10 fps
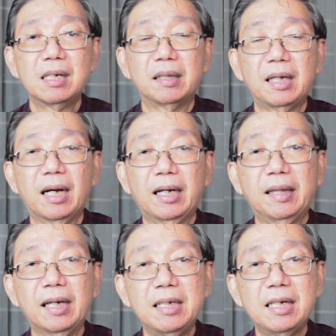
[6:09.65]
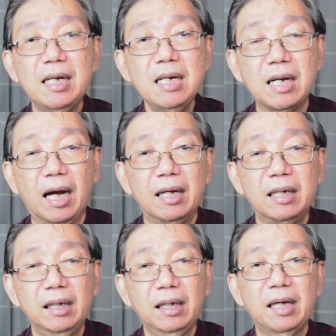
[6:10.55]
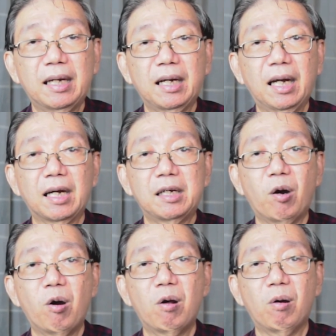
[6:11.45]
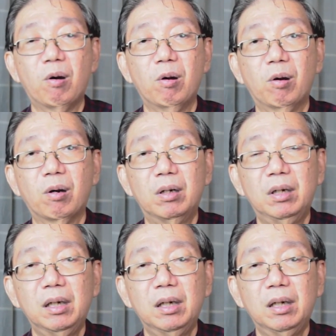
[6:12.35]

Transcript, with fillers: ketika kita dihina, ketika kita diolok-olok,